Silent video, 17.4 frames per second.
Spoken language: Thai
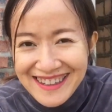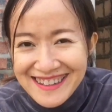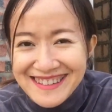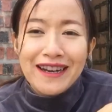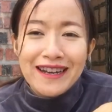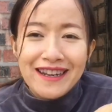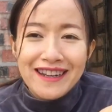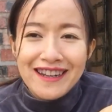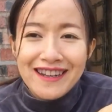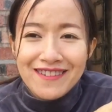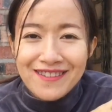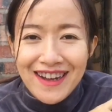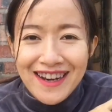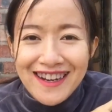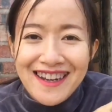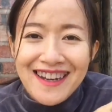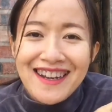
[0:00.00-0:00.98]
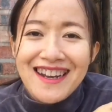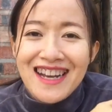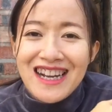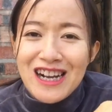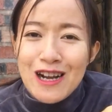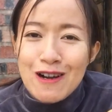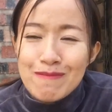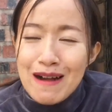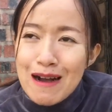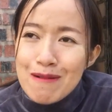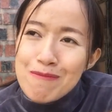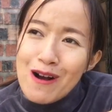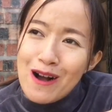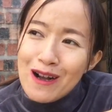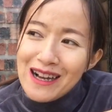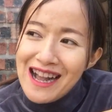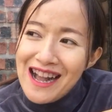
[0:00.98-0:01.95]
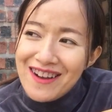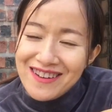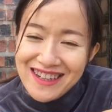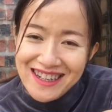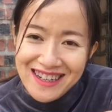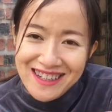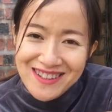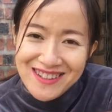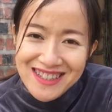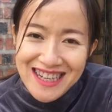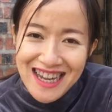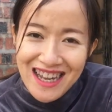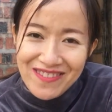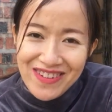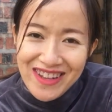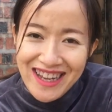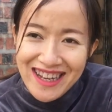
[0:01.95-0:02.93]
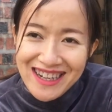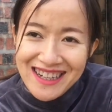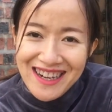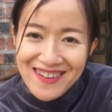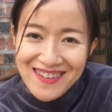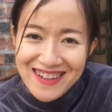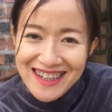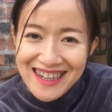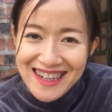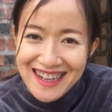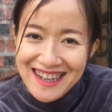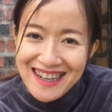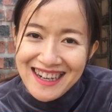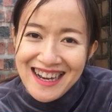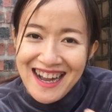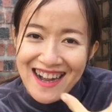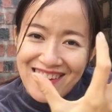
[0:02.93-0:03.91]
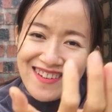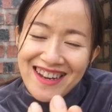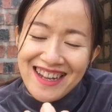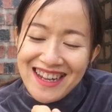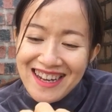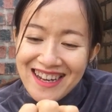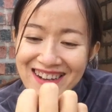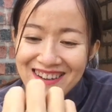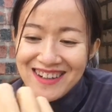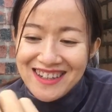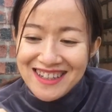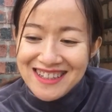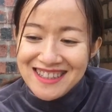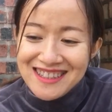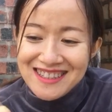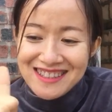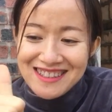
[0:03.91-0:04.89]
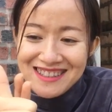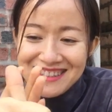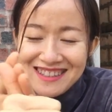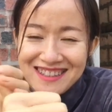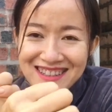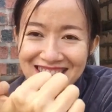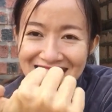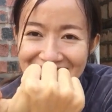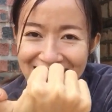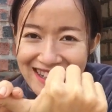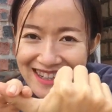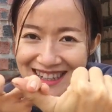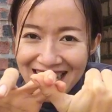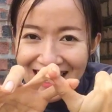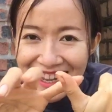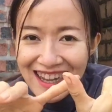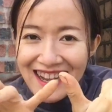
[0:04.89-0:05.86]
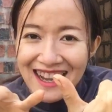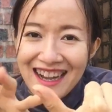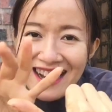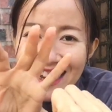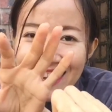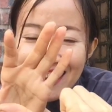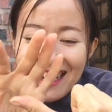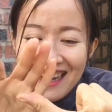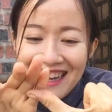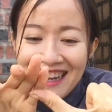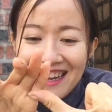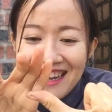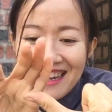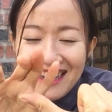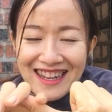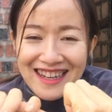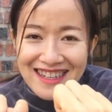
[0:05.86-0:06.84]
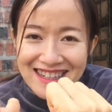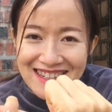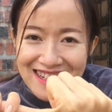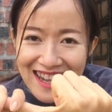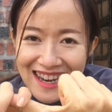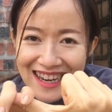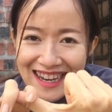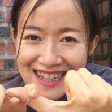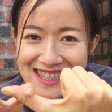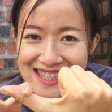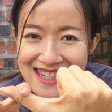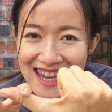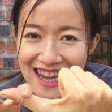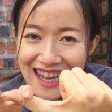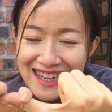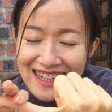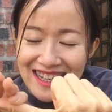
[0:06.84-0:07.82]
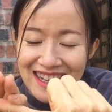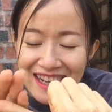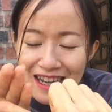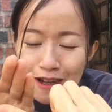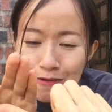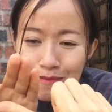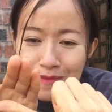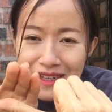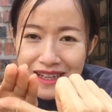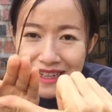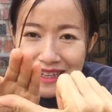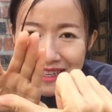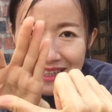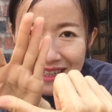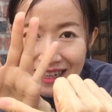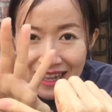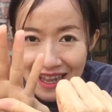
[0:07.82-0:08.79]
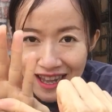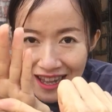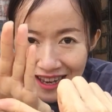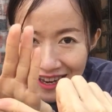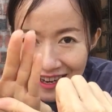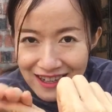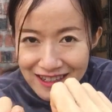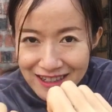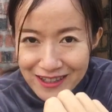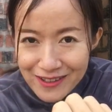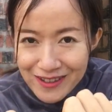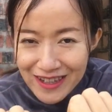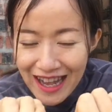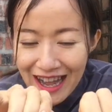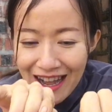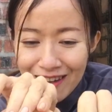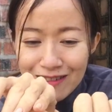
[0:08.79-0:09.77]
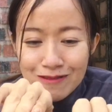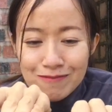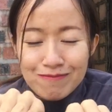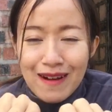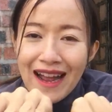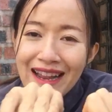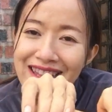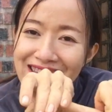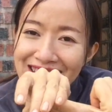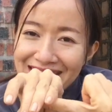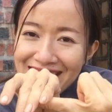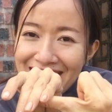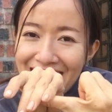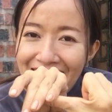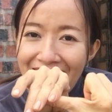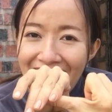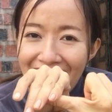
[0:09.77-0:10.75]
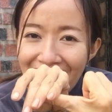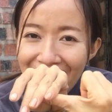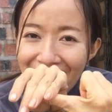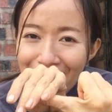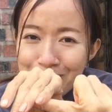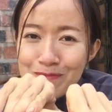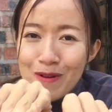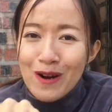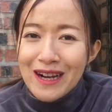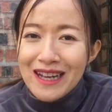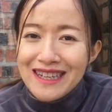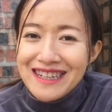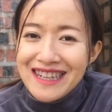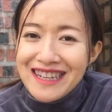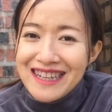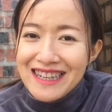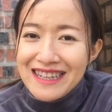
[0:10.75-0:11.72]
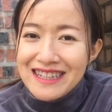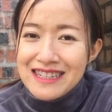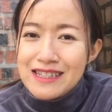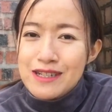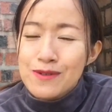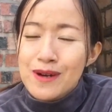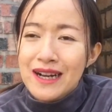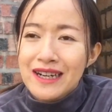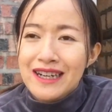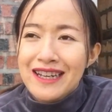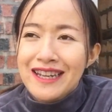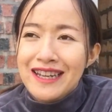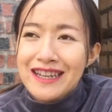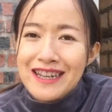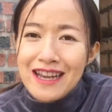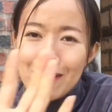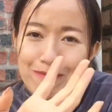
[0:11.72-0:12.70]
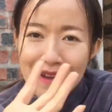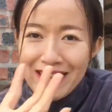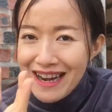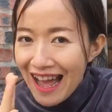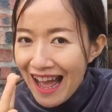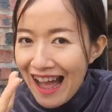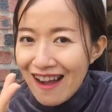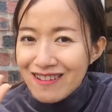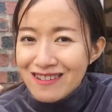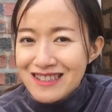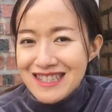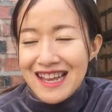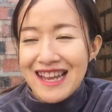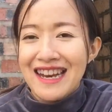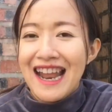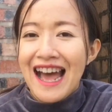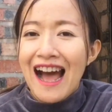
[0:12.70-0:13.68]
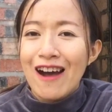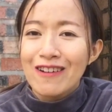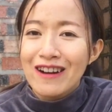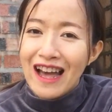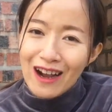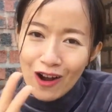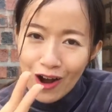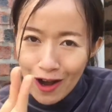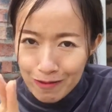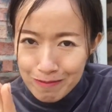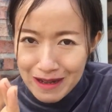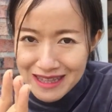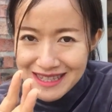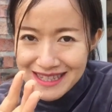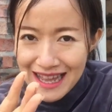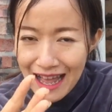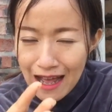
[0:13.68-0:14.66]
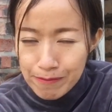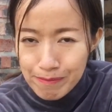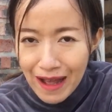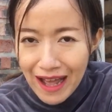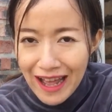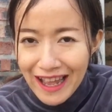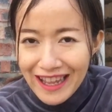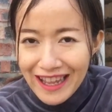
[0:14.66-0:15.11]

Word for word: วันนี้วันนี้เราก็มาบอกข่าวดีทุกท่านเพียงเท่านี้ค่ะ ข่าวดีก็คือรัฐรัฐในรัฐฉานนะคะมีฤดูหนาวมาเยือนแล้วปกติช่วงนี้ยังไม่หนาวจะหนาวหลังออกพรรษาไป